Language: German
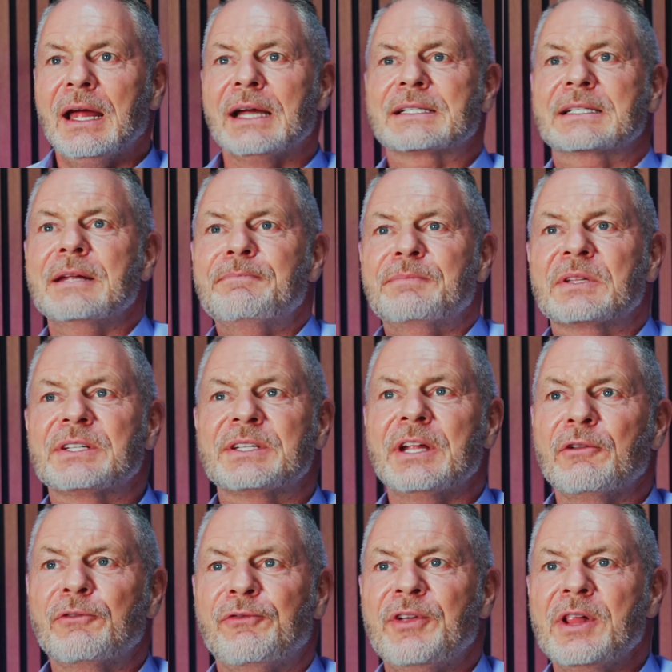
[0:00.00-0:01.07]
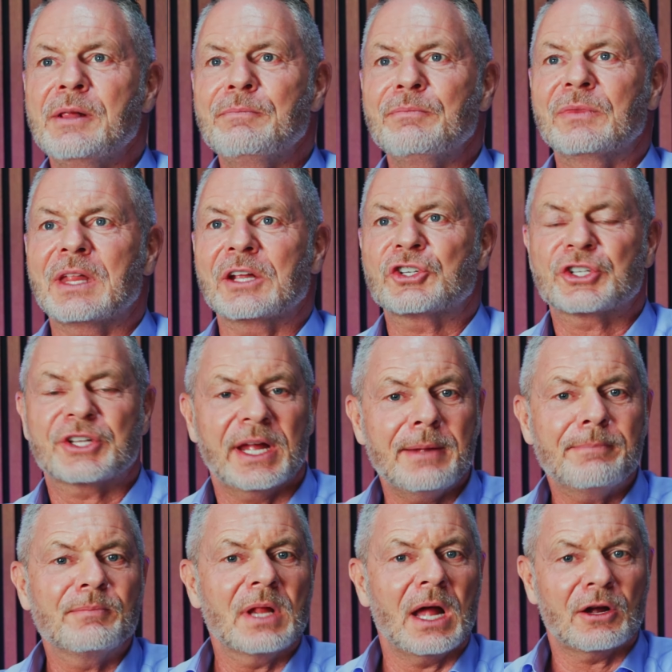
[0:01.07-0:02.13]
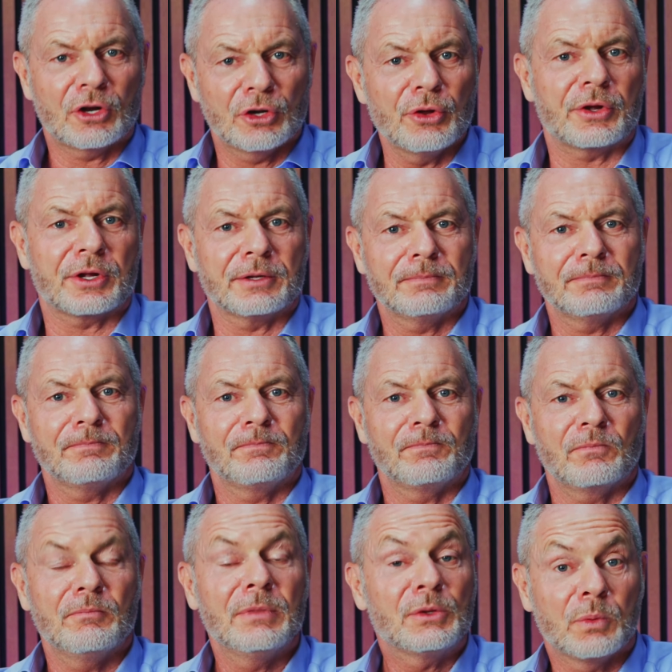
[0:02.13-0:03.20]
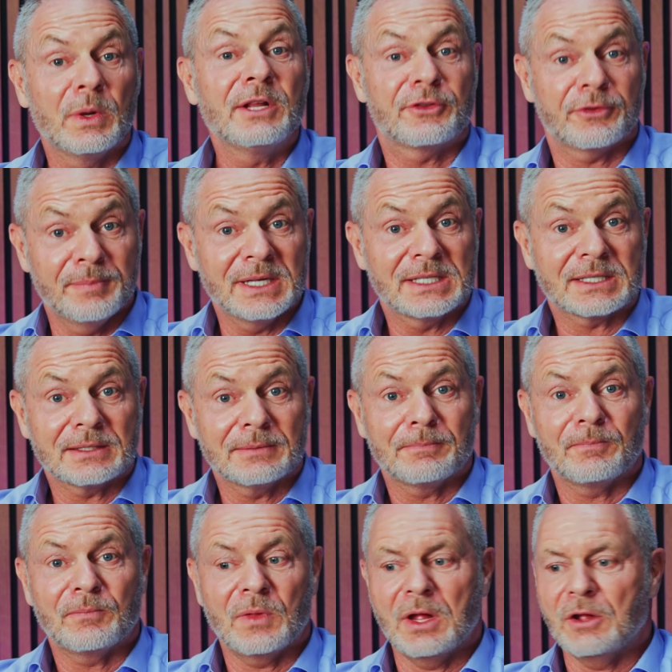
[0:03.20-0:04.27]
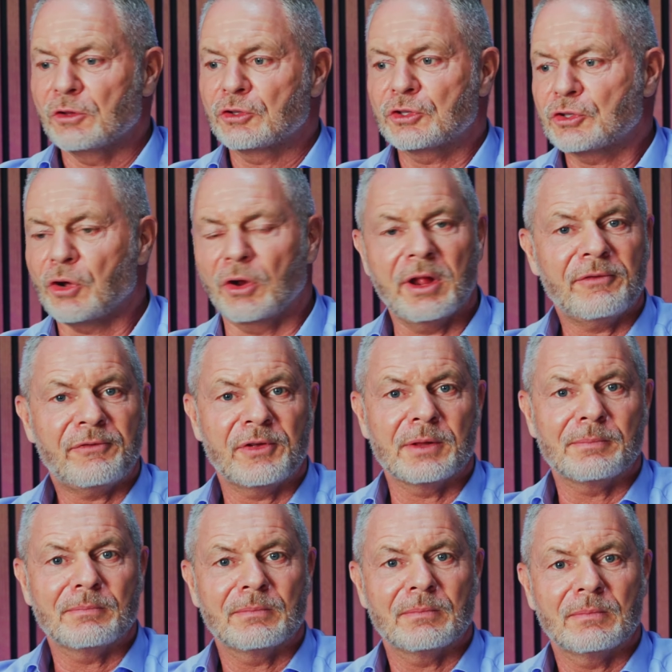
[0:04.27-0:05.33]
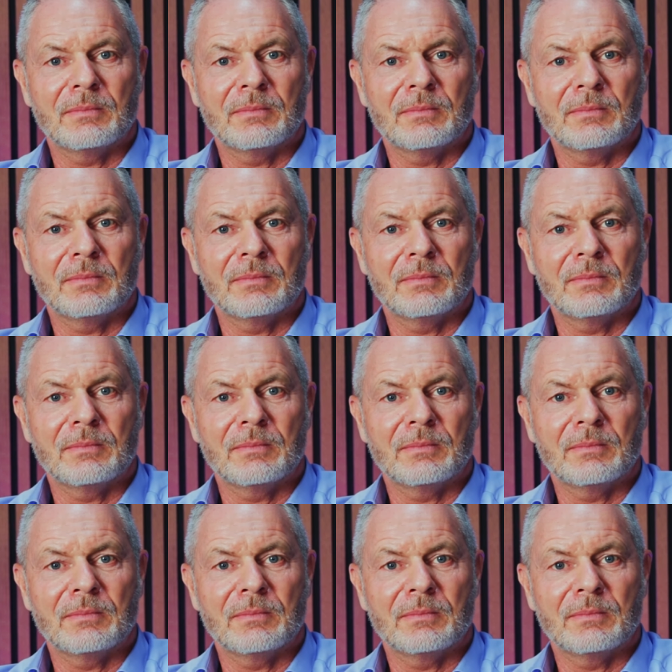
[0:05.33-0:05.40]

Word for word: Es gibt den Film Das Streben nach Glück mit Will Smith. Toller Film.